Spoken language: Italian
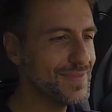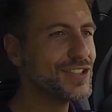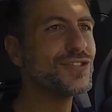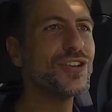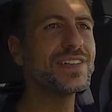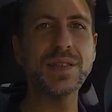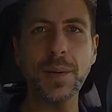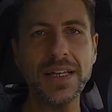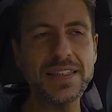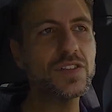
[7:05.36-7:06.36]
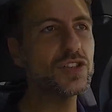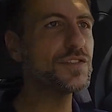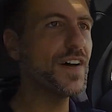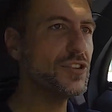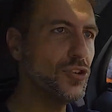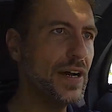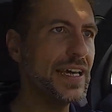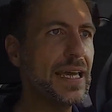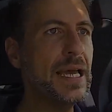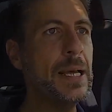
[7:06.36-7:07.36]
ne sono estremamente soddisfatto
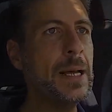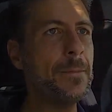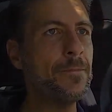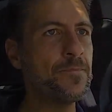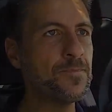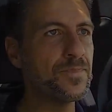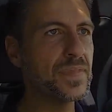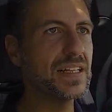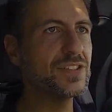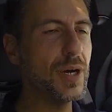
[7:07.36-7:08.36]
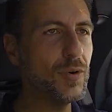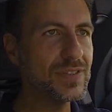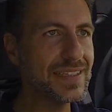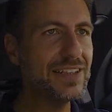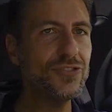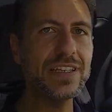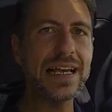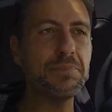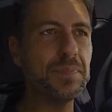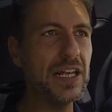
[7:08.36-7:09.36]
e mh, mm, diciamo, tanto di
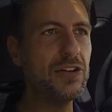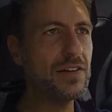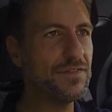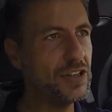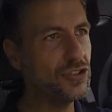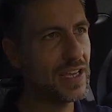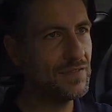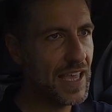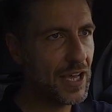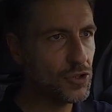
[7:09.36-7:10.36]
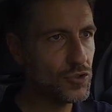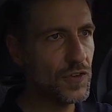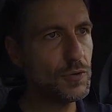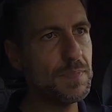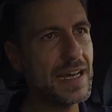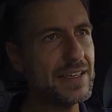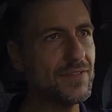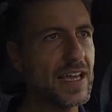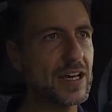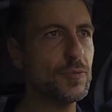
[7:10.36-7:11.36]
cappello al fatto che vengano sviluppate e
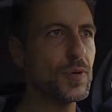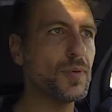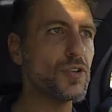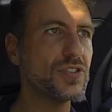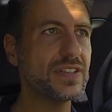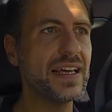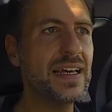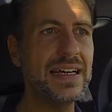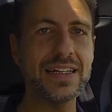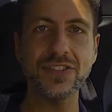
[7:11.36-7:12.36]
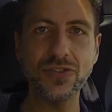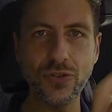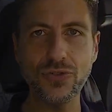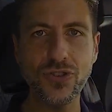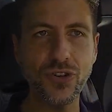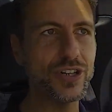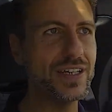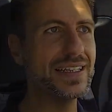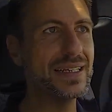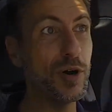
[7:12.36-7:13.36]
vengano proposte eh,
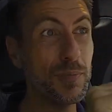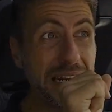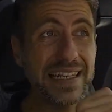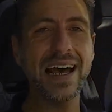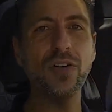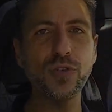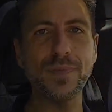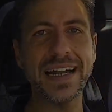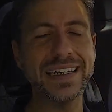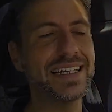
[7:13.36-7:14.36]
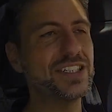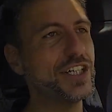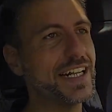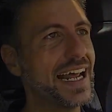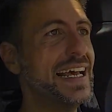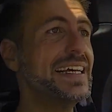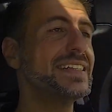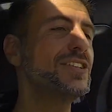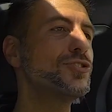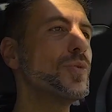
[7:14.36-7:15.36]
soluzioni di mobilità urbana del genere.
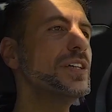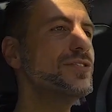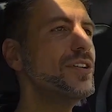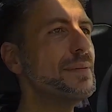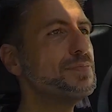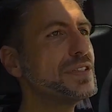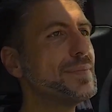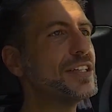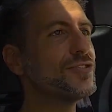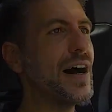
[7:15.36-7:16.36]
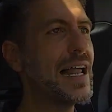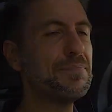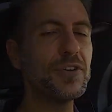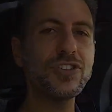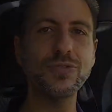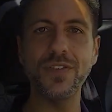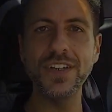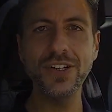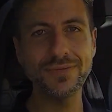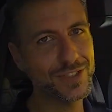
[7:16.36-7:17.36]
Detto questo, appuntamento al prossimo
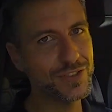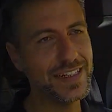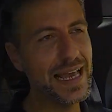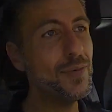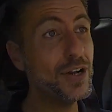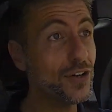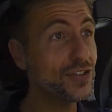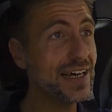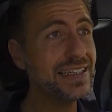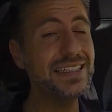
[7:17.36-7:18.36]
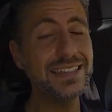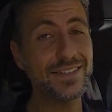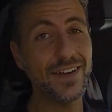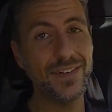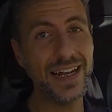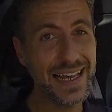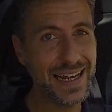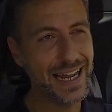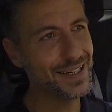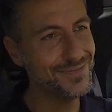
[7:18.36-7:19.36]
video, ci vediamo e ricordate di iscrivervi al
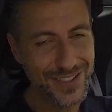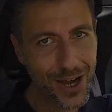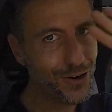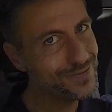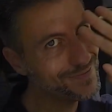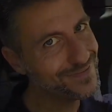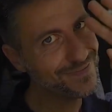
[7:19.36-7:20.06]
canale. Ciao!